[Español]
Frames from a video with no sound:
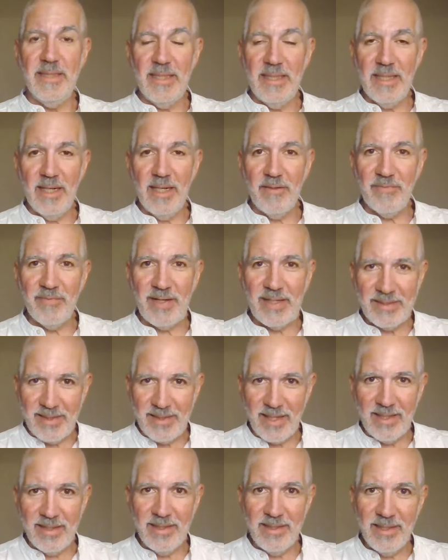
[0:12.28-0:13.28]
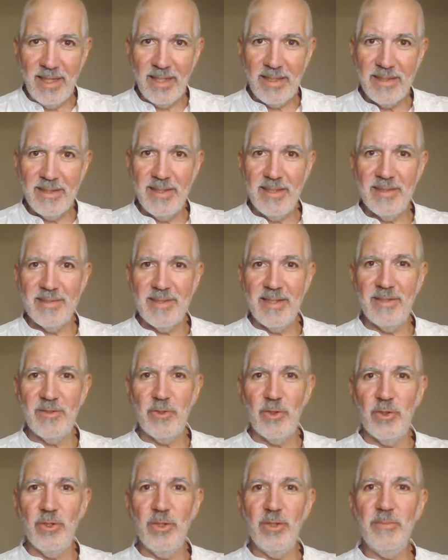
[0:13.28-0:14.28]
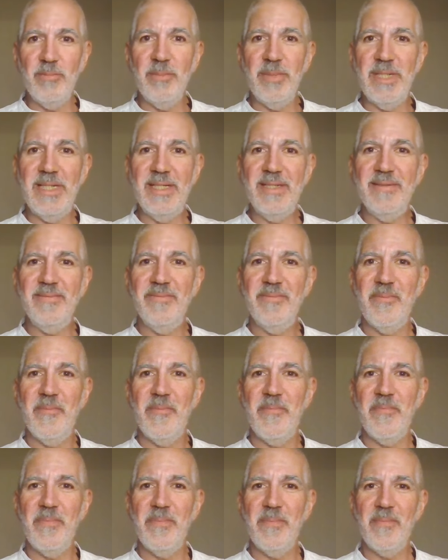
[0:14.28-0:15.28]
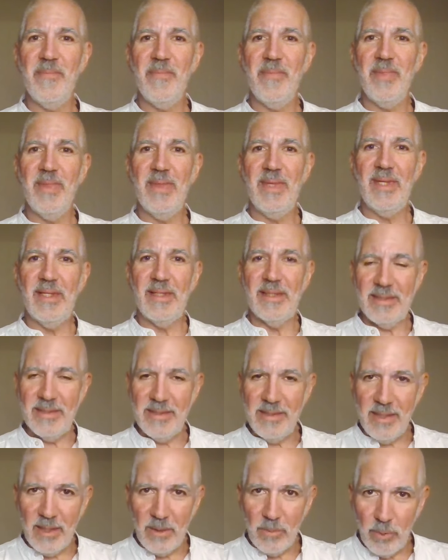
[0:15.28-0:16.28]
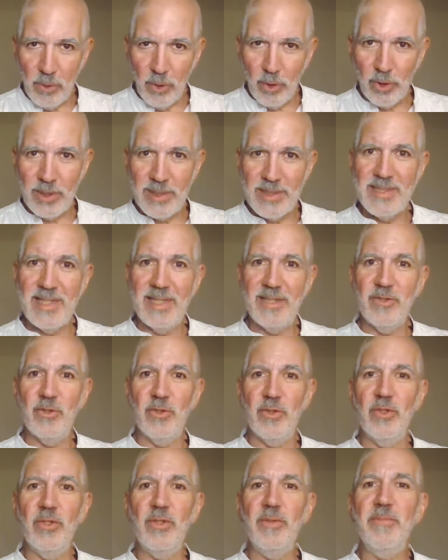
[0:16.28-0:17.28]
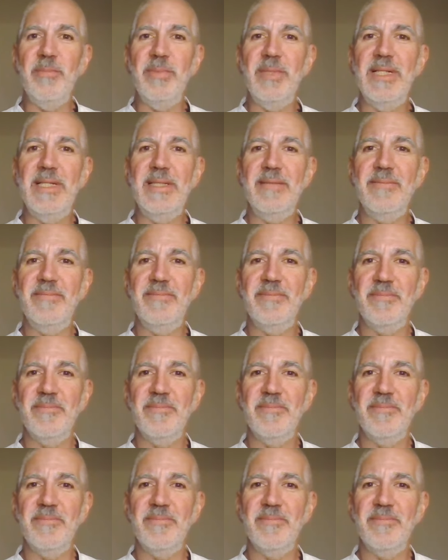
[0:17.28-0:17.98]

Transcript: de la Fraternidad del Santo Nombre, del blog El Santo Nombre,